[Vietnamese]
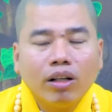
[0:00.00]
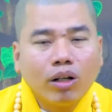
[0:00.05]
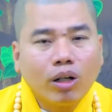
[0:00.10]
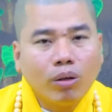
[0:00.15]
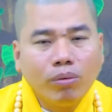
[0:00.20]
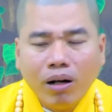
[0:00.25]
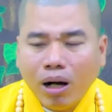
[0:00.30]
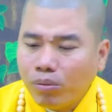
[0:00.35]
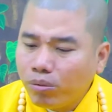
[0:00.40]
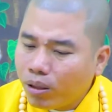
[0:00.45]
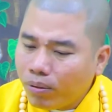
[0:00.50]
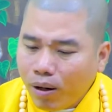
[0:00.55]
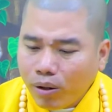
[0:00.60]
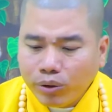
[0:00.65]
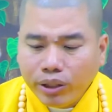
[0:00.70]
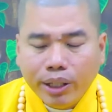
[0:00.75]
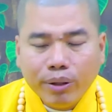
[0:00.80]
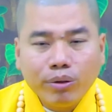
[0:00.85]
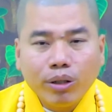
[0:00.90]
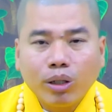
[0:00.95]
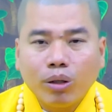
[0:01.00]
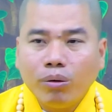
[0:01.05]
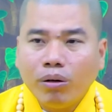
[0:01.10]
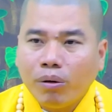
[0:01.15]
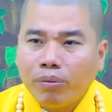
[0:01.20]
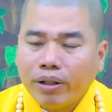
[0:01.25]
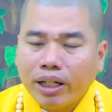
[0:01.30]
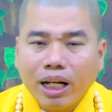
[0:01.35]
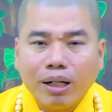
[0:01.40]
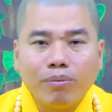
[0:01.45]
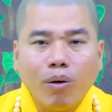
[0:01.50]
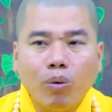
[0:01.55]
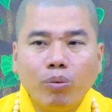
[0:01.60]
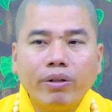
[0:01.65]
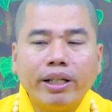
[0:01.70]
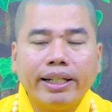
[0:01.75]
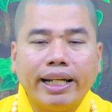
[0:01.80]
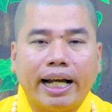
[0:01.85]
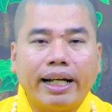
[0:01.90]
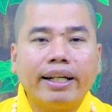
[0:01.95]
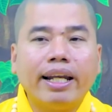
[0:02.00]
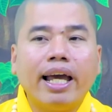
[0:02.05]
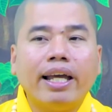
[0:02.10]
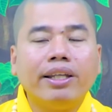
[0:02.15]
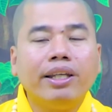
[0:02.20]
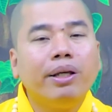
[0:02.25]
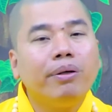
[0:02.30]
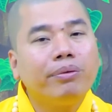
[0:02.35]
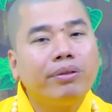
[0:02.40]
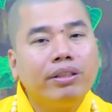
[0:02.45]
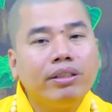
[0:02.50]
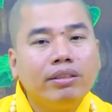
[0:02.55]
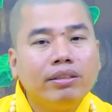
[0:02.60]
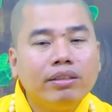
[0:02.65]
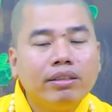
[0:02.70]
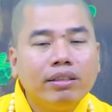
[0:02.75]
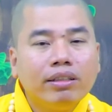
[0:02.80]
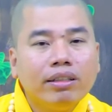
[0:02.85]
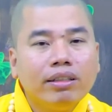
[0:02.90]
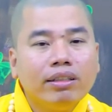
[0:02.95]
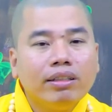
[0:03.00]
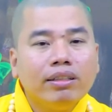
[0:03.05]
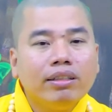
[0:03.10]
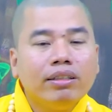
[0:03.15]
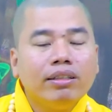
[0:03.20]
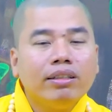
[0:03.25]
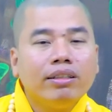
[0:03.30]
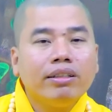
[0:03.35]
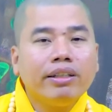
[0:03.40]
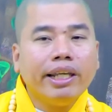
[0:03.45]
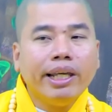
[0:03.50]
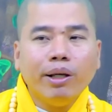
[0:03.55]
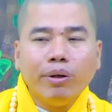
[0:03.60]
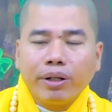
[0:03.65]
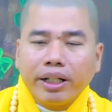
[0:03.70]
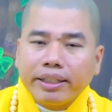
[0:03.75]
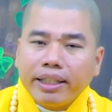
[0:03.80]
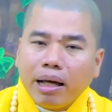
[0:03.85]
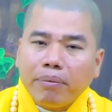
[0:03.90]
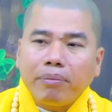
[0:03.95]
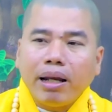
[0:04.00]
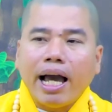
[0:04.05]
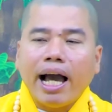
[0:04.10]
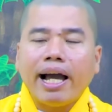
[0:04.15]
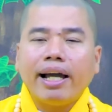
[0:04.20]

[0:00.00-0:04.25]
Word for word: Nó cũng không có bao nhiêu, nó cũng không có đau bụng gì nặng nề nhiều nữa. Dịu cái tâm